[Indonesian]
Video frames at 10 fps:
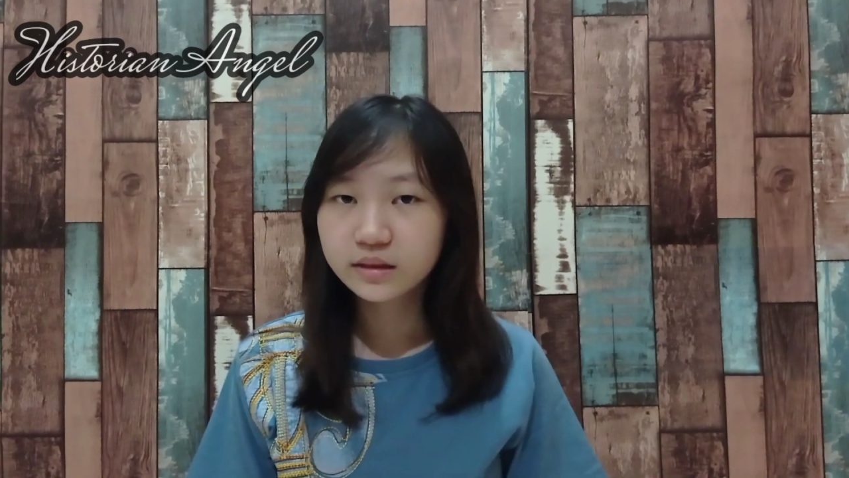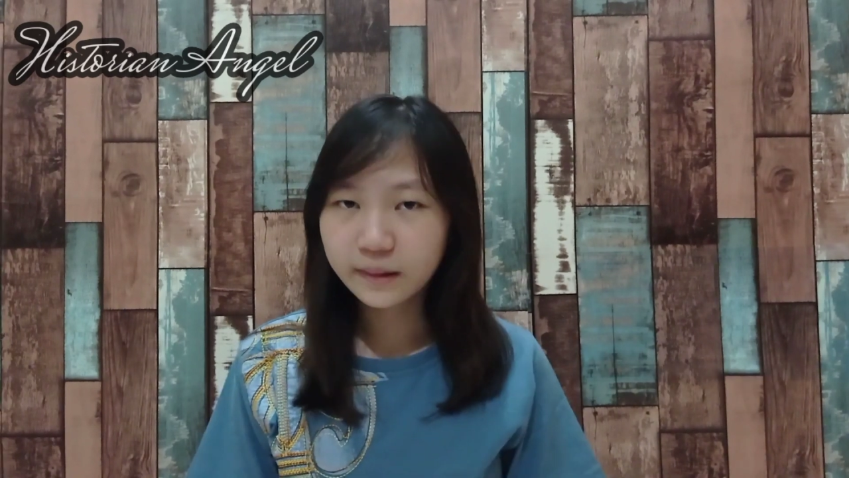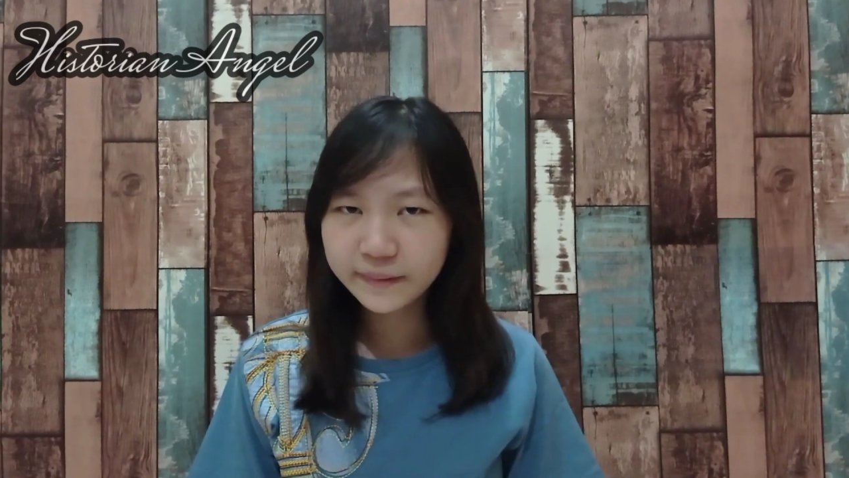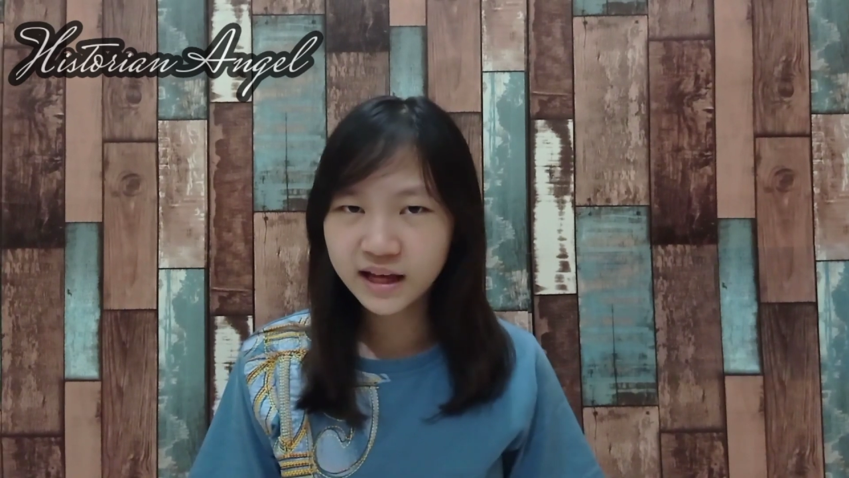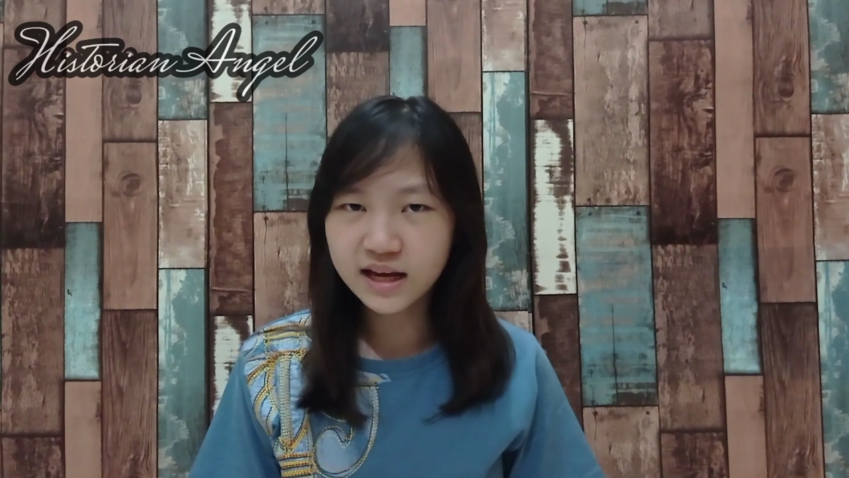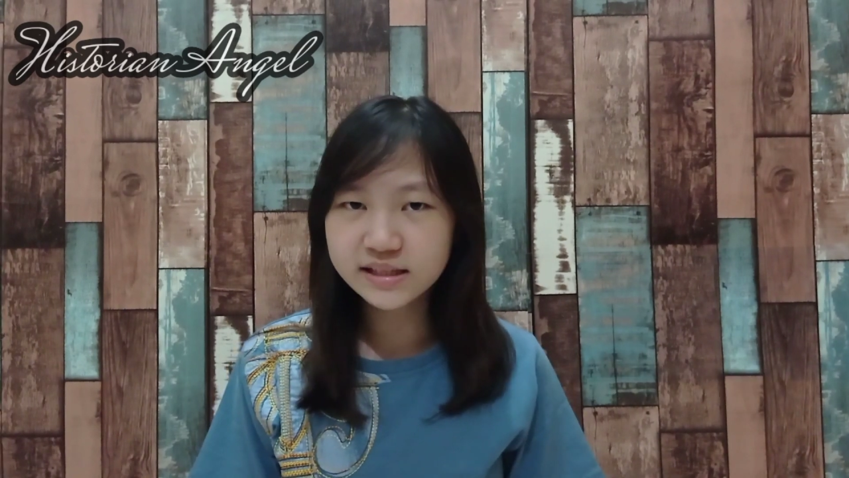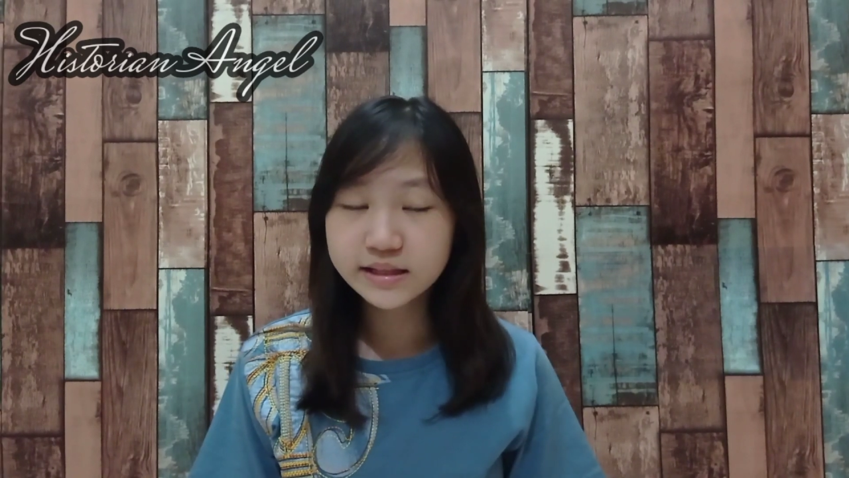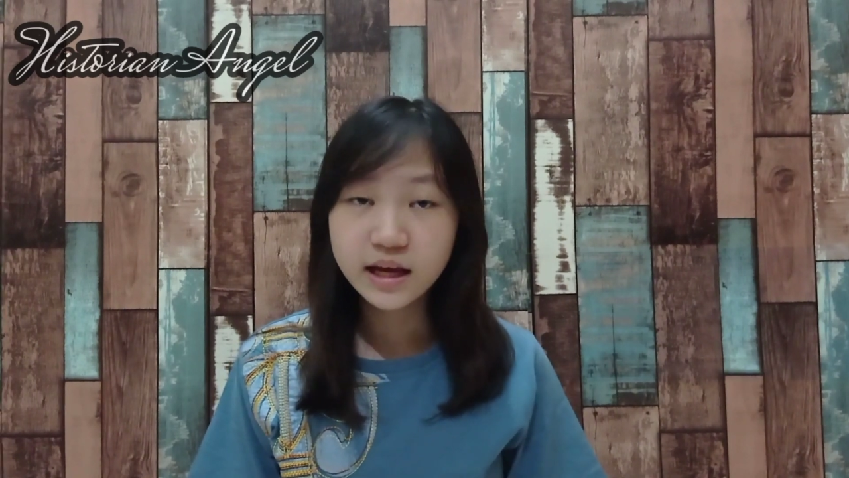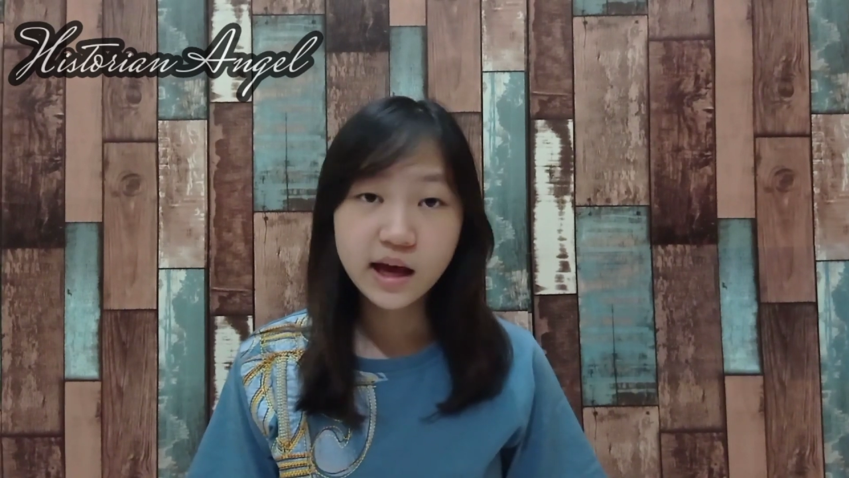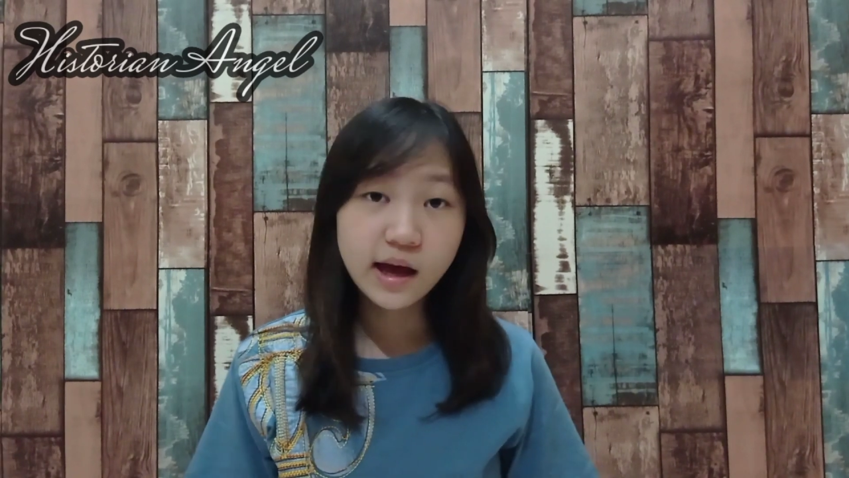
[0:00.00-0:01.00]
Tapi guys,
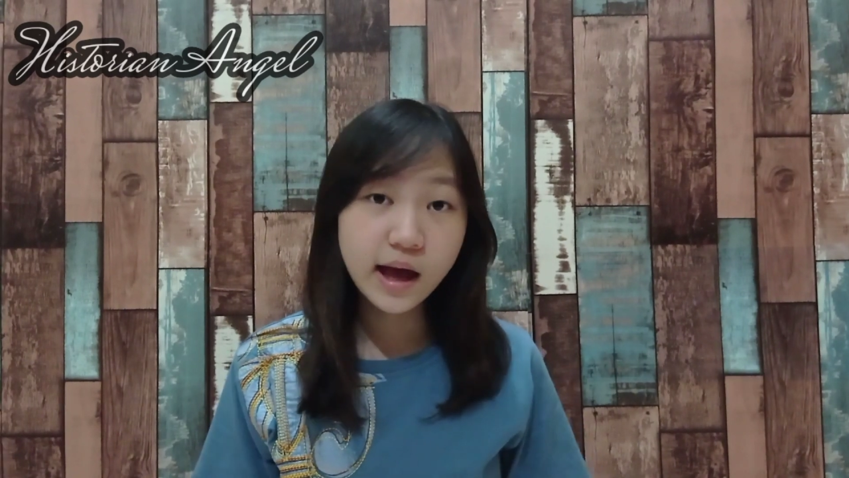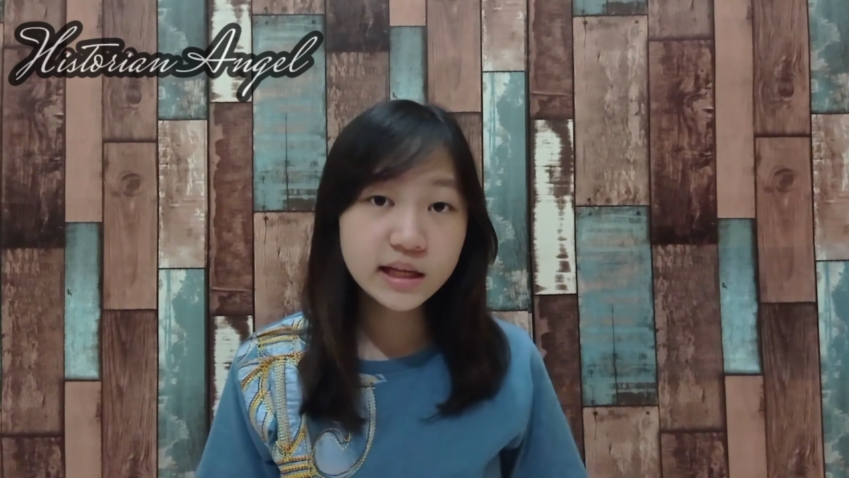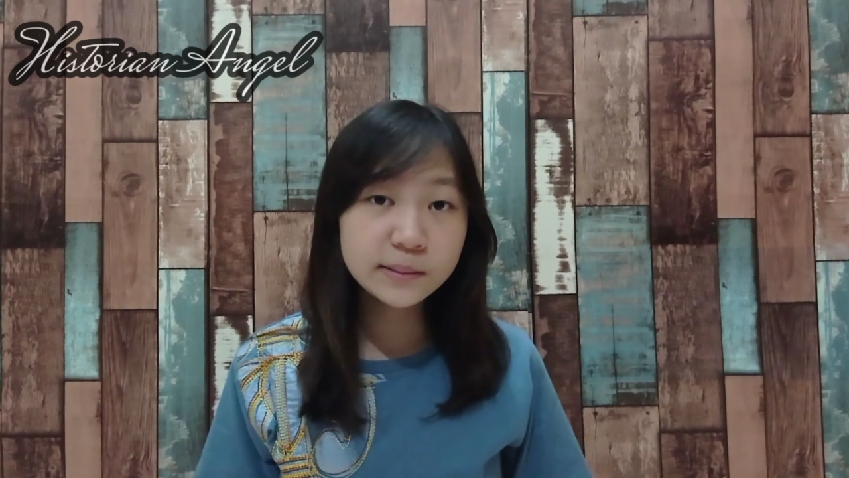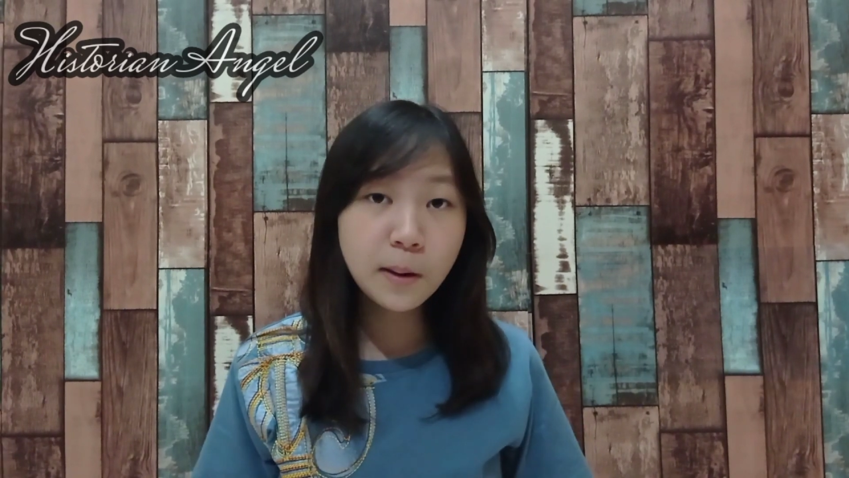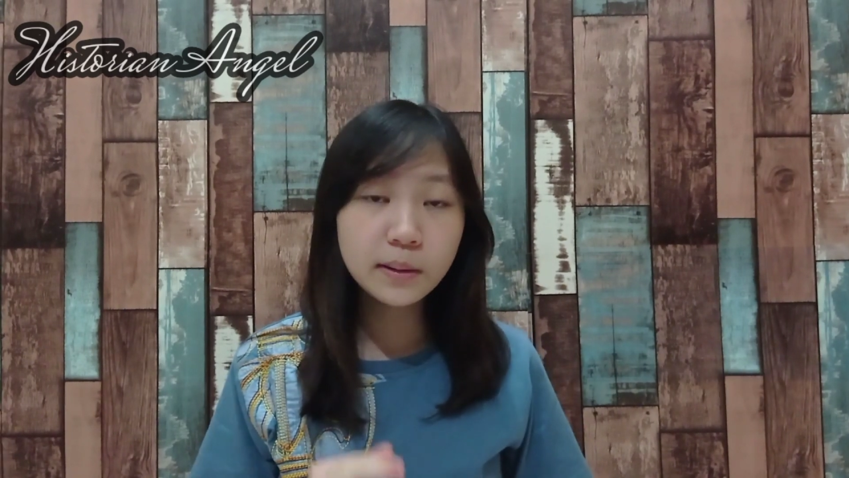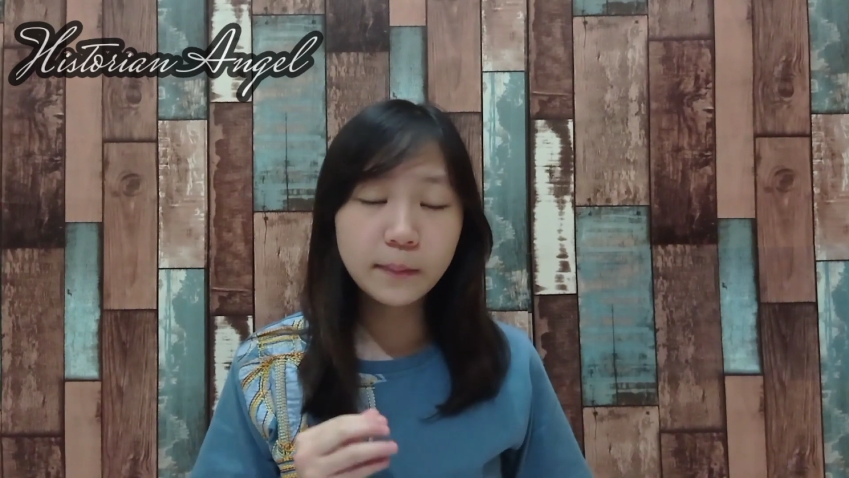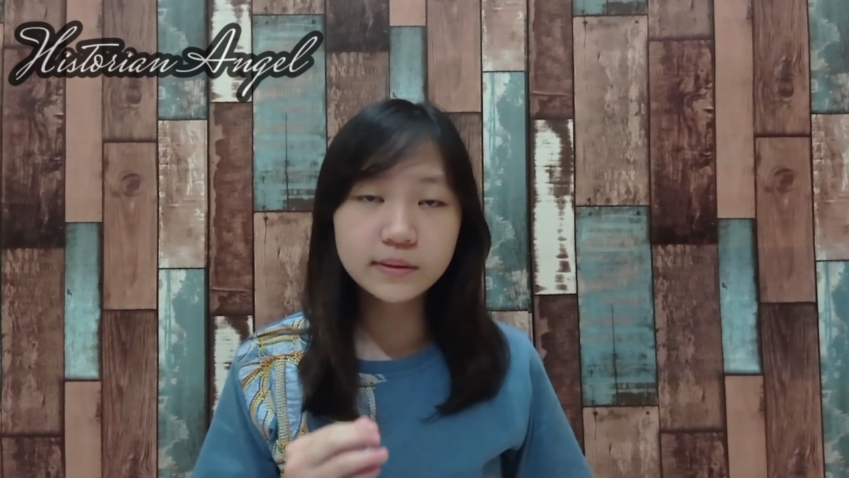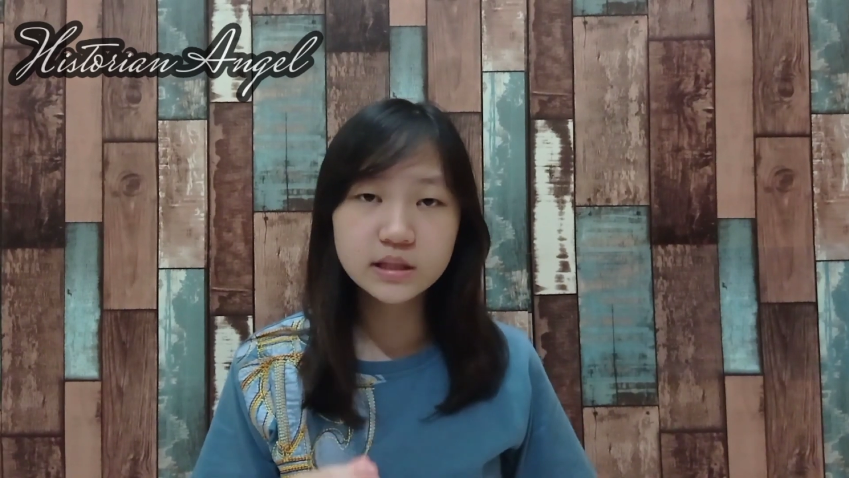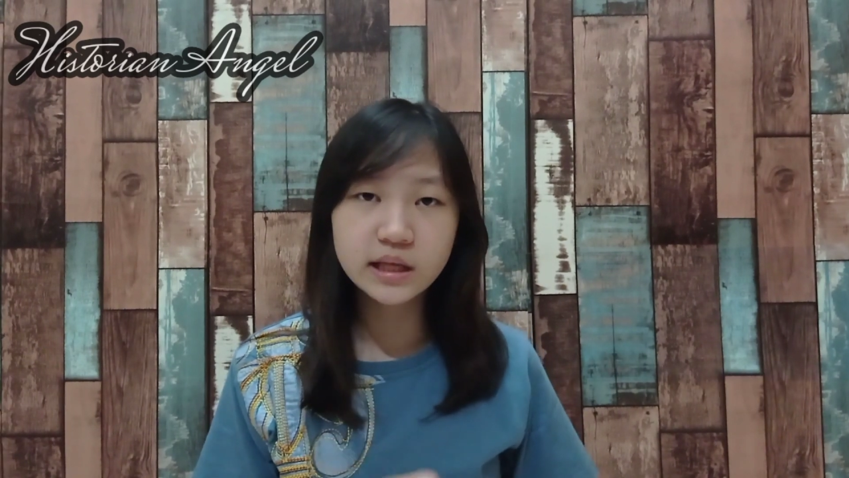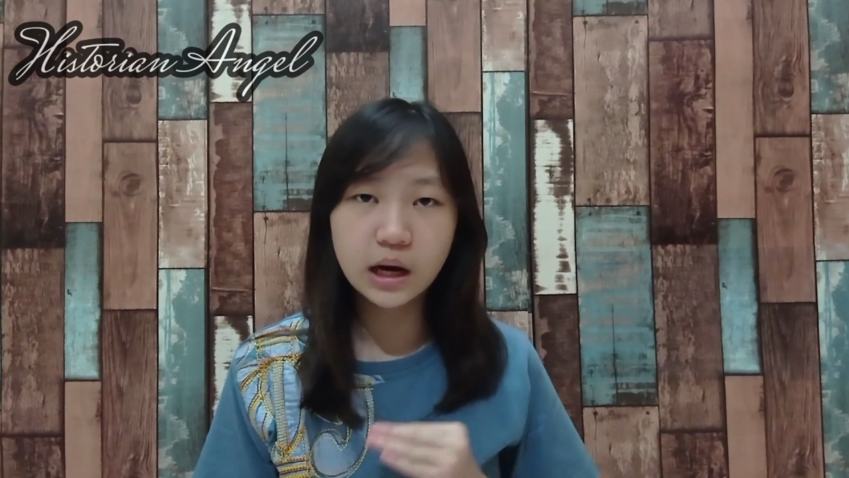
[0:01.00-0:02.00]
ada beberapa
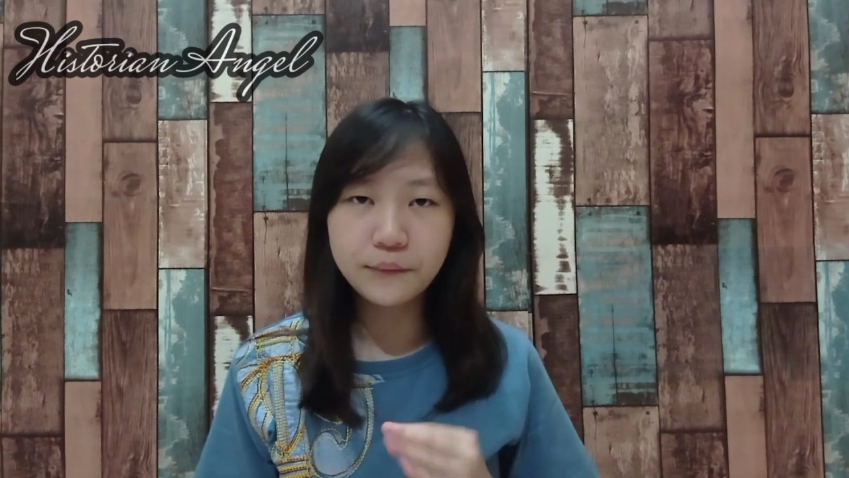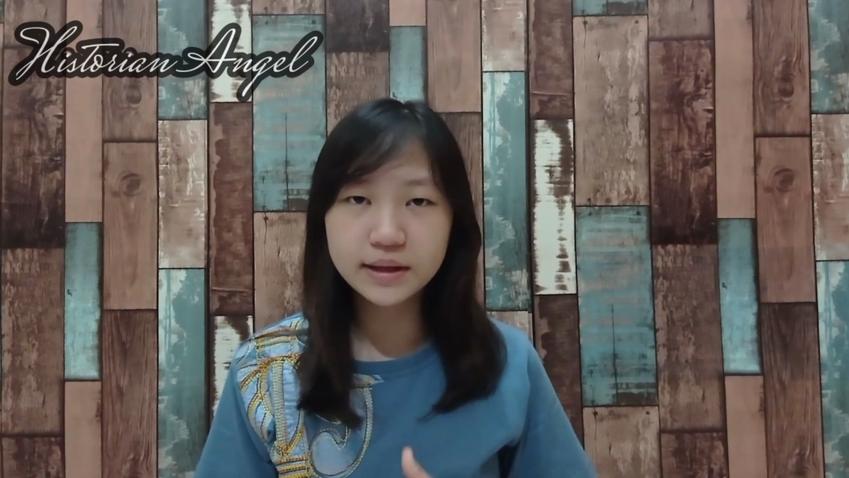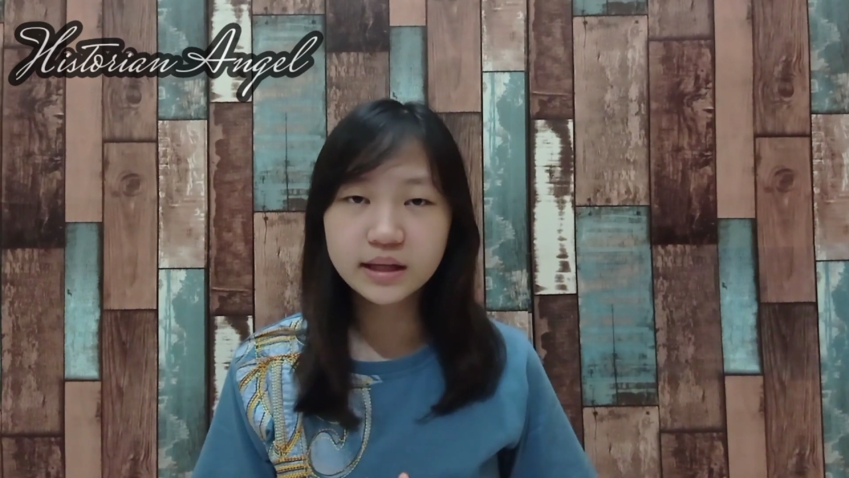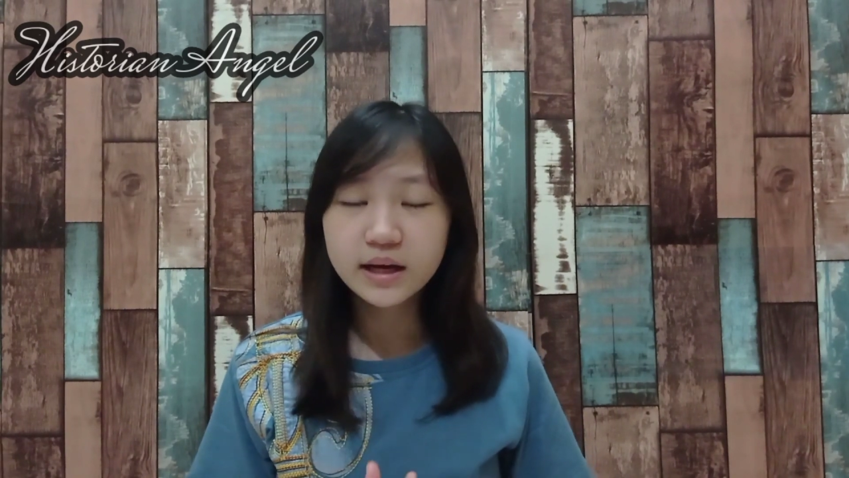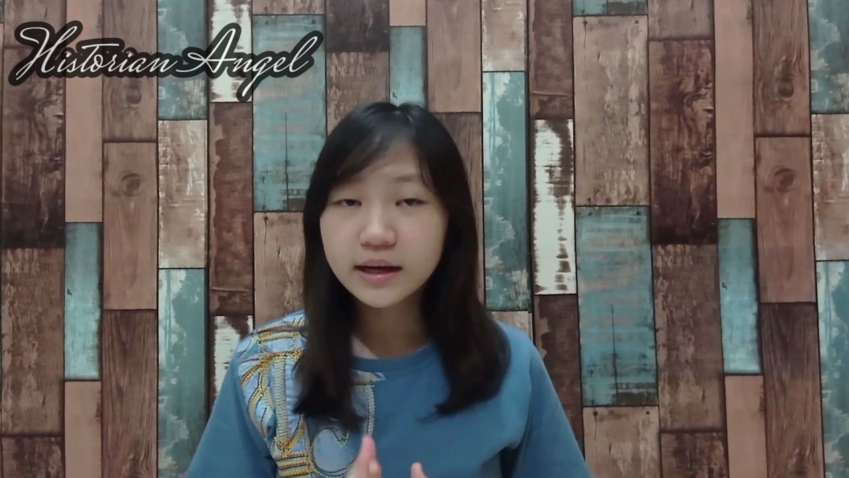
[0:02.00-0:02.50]
sejarawan